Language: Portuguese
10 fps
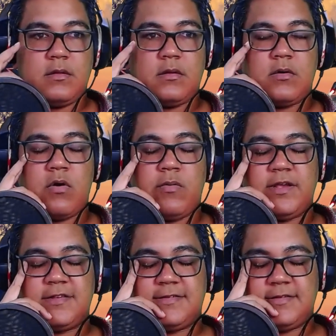com
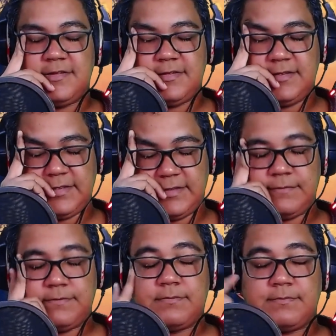esse
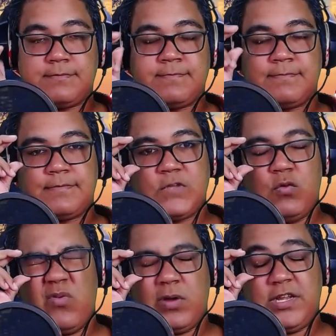
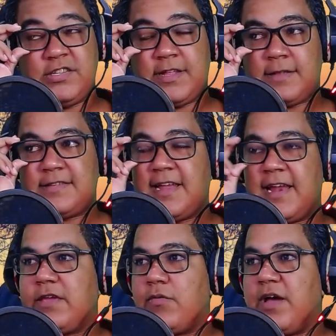humorista? Será
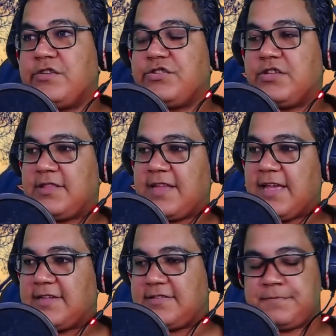que o Regis
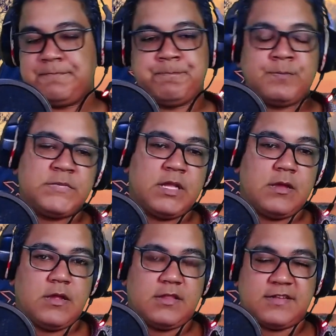Danese
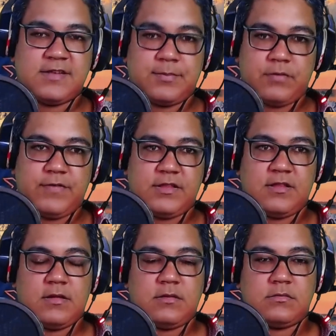está se
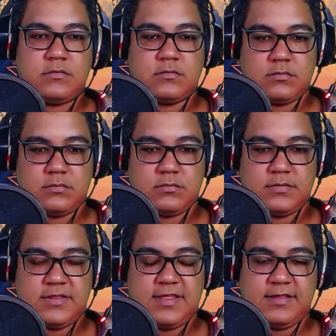aproveitando
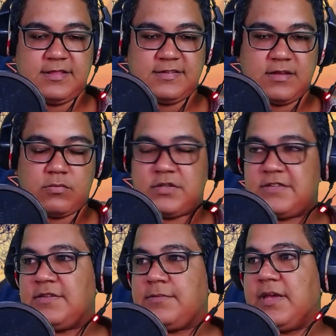desse
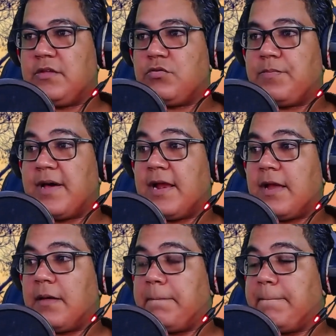acontecimento
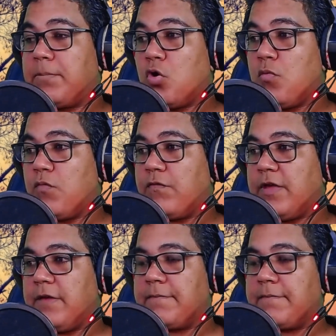para promover